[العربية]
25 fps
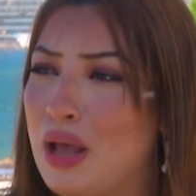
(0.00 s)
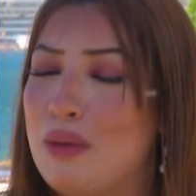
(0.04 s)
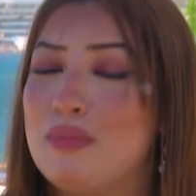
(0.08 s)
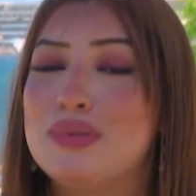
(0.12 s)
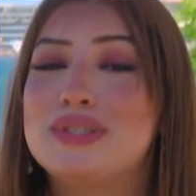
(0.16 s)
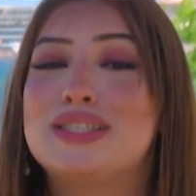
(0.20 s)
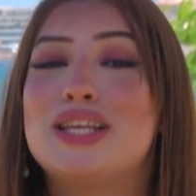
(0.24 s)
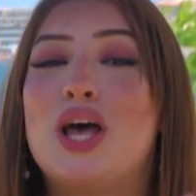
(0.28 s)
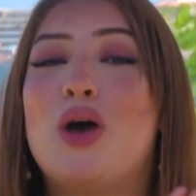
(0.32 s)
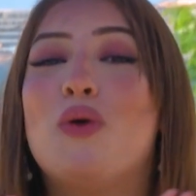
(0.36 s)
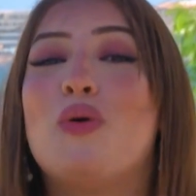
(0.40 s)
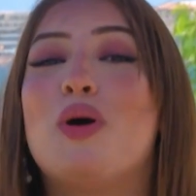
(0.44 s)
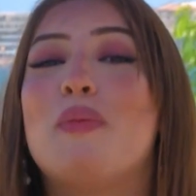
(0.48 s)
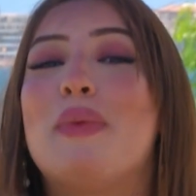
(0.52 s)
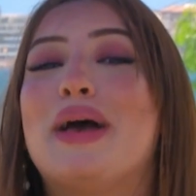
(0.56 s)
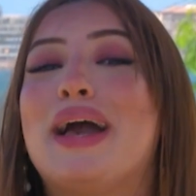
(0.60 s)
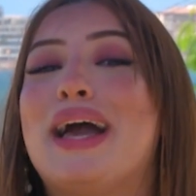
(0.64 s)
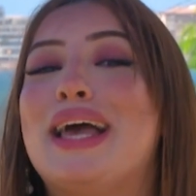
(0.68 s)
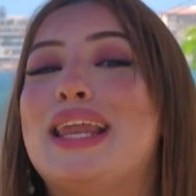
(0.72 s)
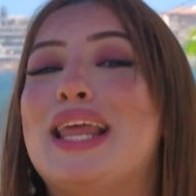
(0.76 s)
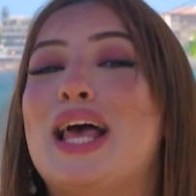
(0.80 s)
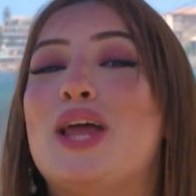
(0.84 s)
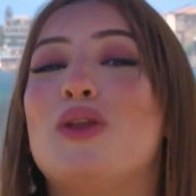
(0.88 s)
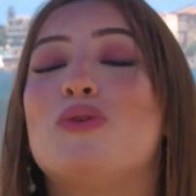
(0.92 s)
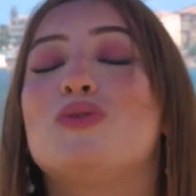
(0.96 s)
بصح هو ما
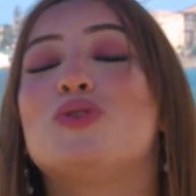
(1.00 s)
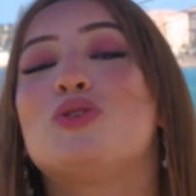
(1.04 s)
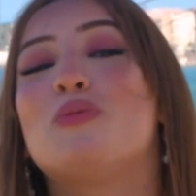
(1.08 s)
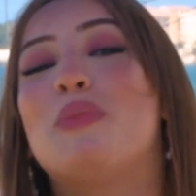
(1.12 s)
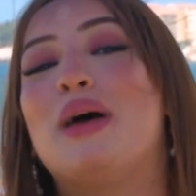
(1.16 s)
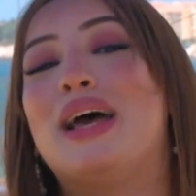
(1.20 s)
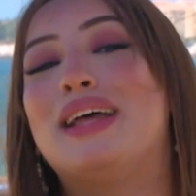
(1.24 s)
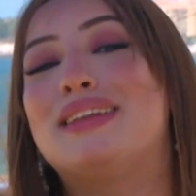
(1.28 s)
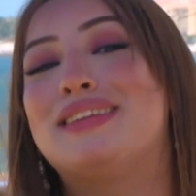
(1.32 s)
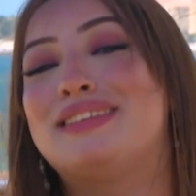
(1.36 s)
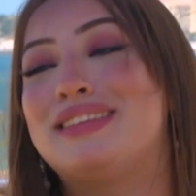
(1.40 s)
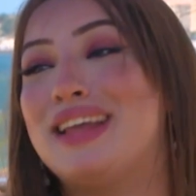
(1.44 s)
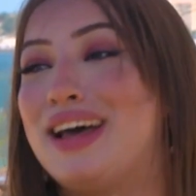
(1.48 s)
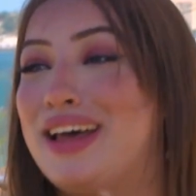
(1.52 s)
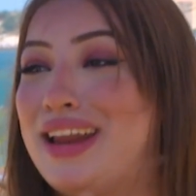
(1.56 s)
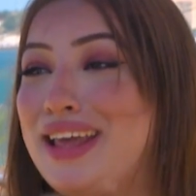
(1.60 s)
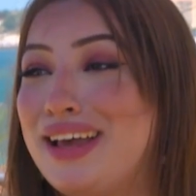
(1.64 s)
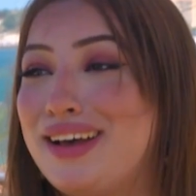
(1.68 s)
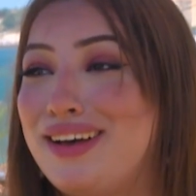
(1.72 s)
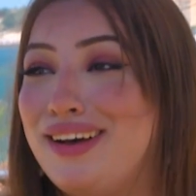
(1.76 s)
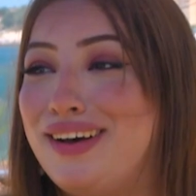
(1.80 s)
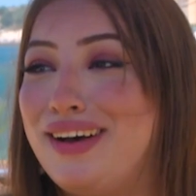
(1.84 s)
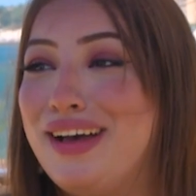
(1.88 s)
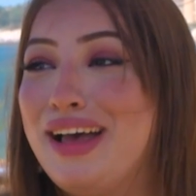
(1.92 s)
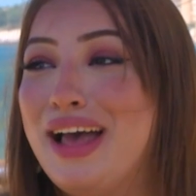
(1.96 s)
قالهالوش بهذه
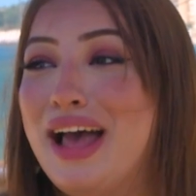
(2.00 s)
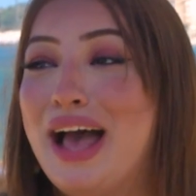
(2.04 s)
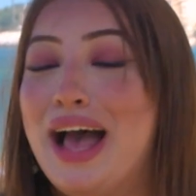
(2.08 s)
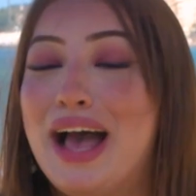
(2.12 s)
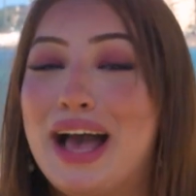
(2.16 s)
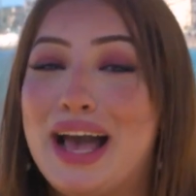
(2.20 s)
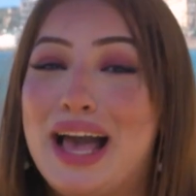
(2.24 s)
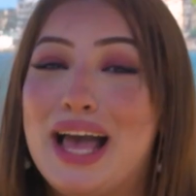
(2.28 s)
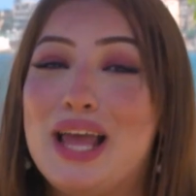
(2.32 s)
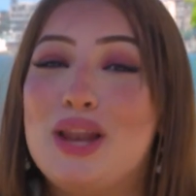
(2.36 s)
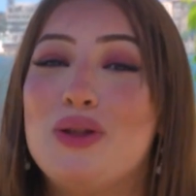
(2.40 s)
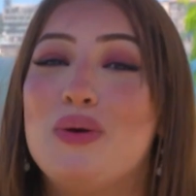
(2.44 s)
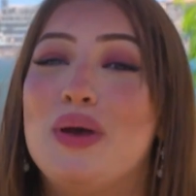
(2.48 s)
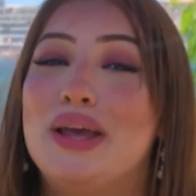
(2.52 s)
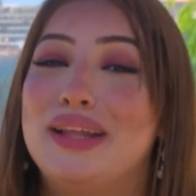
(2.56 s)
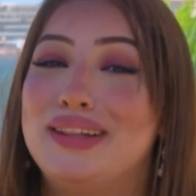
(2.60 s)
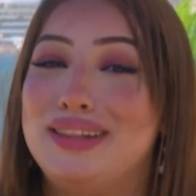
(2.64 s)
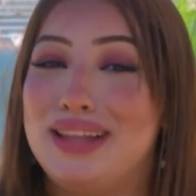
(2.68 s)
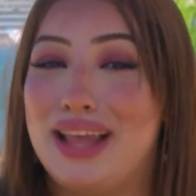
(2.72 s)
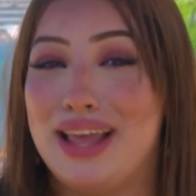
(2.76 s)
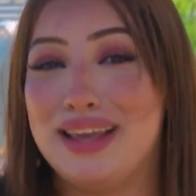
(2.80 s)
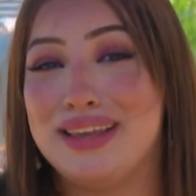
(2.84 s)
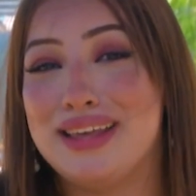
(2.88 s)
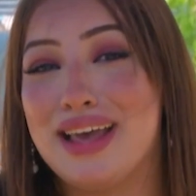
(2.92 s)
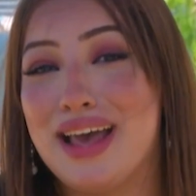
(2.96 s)
الطريقه قالوا هاد
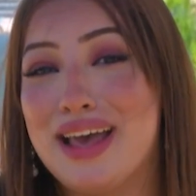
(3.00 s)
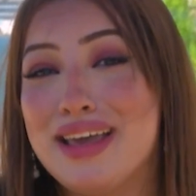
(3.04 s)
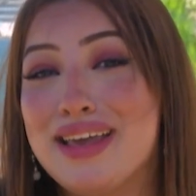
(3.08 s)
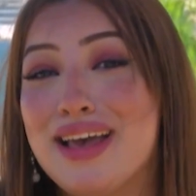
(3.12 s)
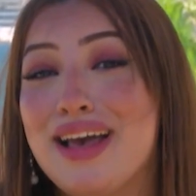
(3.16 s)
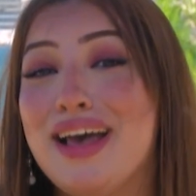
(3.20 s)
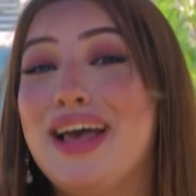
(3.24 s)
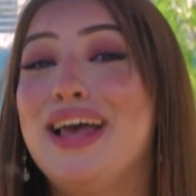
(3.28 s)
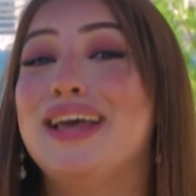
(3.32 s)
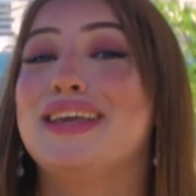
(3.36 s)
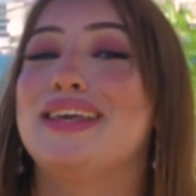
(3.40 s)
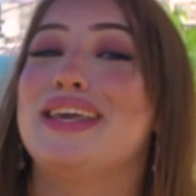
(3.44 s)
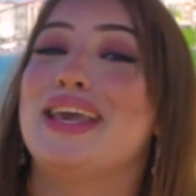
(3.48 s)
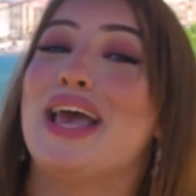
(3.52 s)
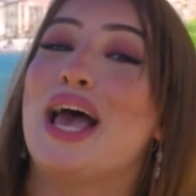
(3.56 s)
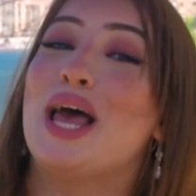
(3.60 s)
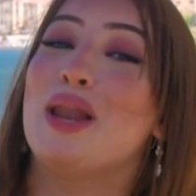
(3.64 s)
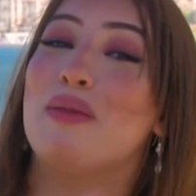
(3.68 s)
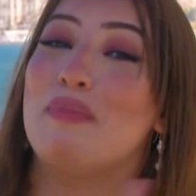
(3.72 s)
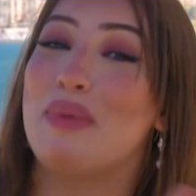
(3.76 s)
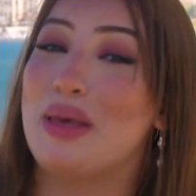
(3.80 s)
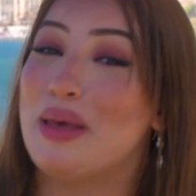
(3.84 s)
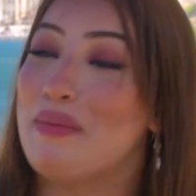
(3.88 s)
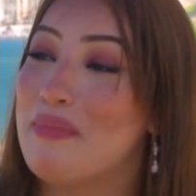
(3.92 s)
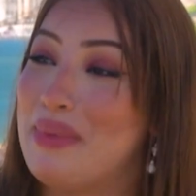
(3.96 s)
الحكايه حكيها
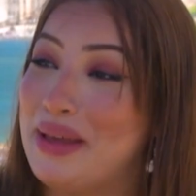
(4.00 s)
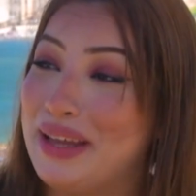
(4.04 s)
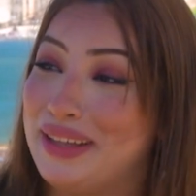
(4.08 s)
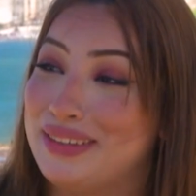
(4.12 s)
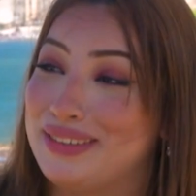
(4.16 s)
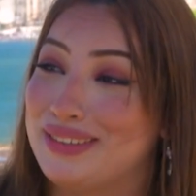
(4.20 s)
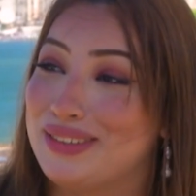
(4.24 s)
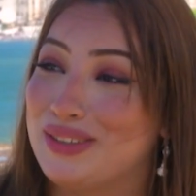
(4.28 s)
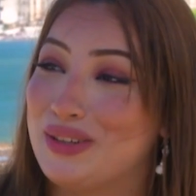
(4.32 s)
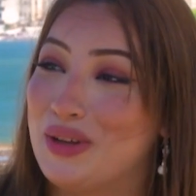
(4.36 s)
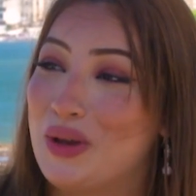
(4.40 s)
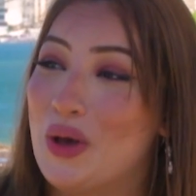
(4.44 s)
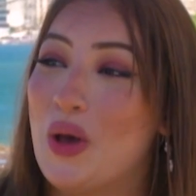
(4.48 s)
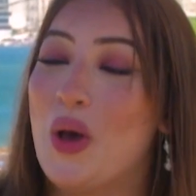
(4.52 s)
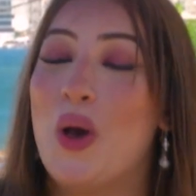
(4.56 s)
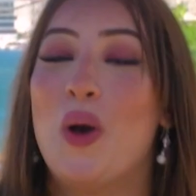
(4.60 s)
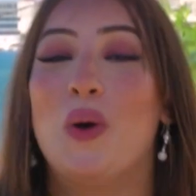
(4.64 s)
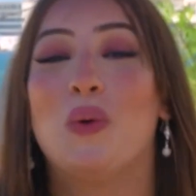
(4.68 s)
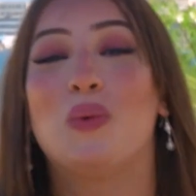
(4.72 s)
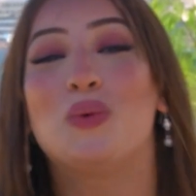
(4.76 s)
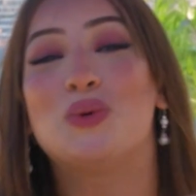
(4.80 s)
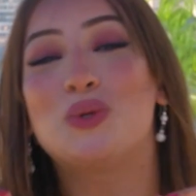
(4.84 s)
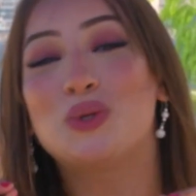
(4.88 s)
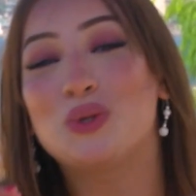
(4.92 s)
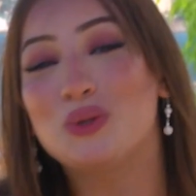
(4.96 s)
البيبيط
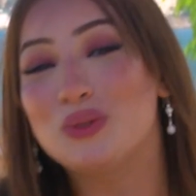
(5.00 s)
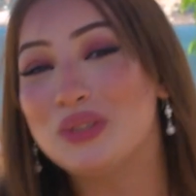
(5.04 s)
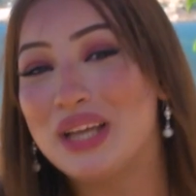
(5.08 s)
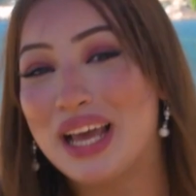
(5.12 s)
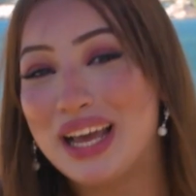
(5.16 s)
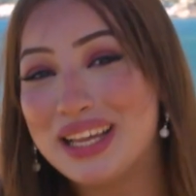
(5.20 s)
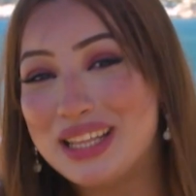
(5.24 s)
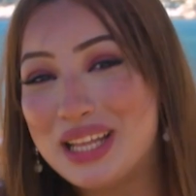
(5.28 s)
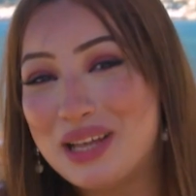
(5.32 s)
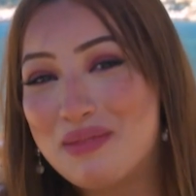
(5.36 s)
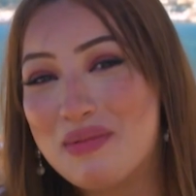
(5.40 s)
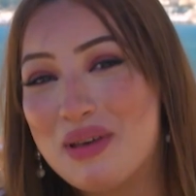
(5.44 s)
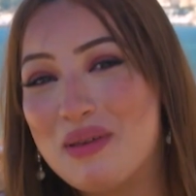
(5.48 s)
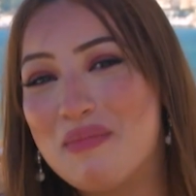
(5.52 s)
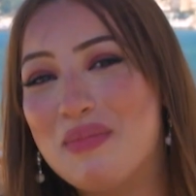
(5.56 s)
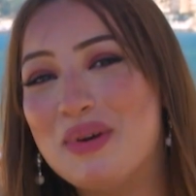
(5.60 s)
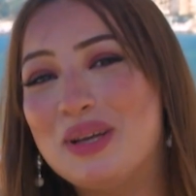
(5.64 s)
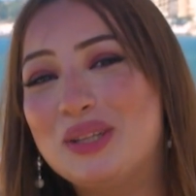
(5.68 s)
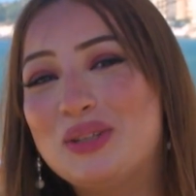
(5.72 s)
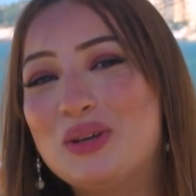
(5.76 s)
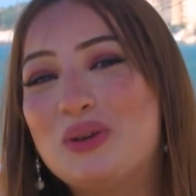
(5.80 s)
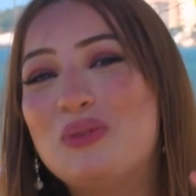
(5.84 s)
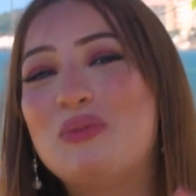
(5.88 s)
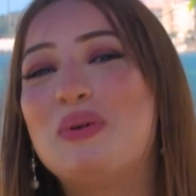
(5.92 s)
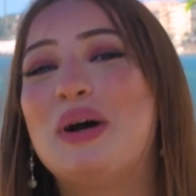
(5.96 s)
وشكون هذا
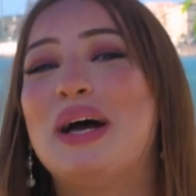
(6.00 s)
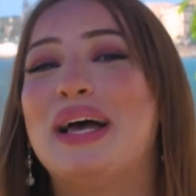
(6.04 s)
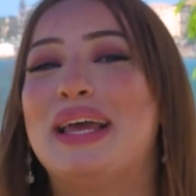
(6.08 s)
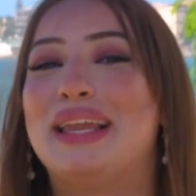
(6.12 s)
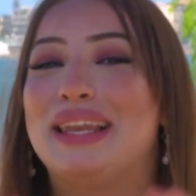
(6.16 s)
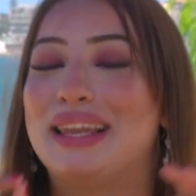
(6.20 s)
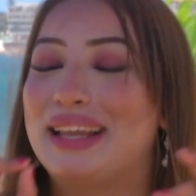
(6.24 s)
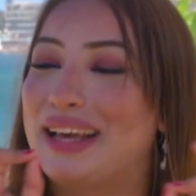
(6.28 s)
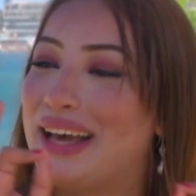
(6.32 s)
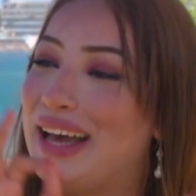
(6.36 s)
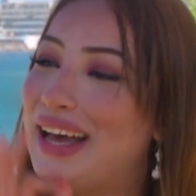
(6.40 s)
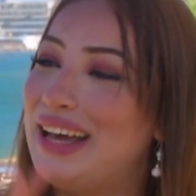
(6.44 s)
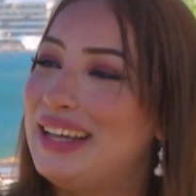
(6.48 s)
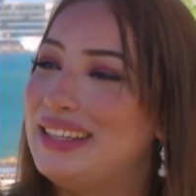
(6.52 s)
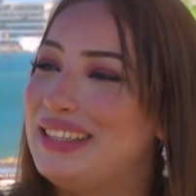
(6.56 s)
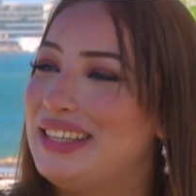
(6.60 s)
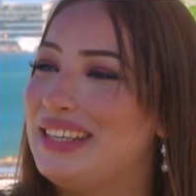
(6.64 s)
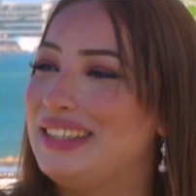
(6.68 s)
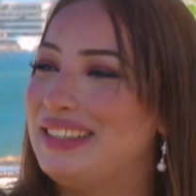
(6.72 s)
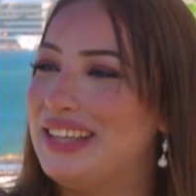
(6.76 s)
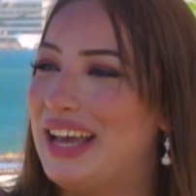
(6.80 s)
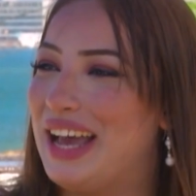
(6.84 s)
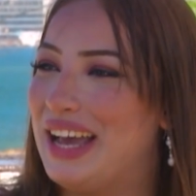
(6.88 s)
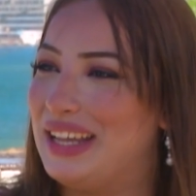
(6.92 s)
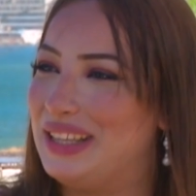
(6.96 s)
بيبيط هو القاضي
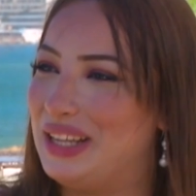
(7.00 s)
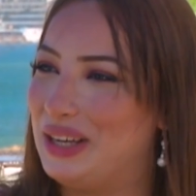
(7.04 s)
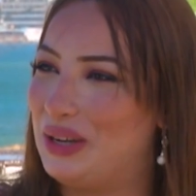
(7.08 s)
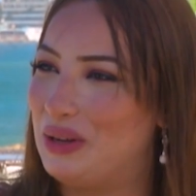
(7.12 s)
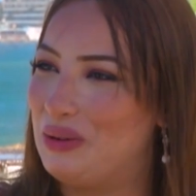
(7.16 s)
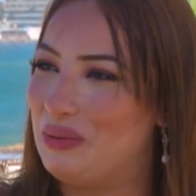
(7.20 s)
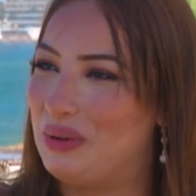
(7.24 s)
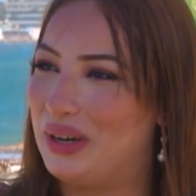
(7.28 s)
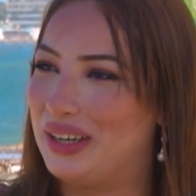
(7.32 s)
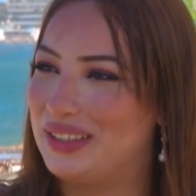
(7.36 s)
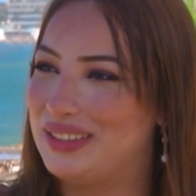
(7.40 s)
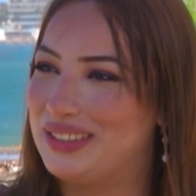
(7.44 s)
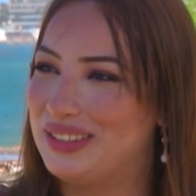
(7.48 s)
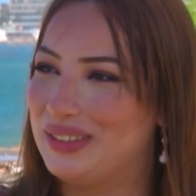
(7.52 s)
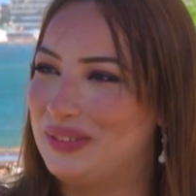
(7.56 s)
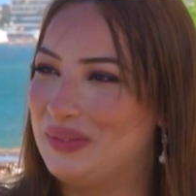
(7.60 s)
تاع هذاك الوقت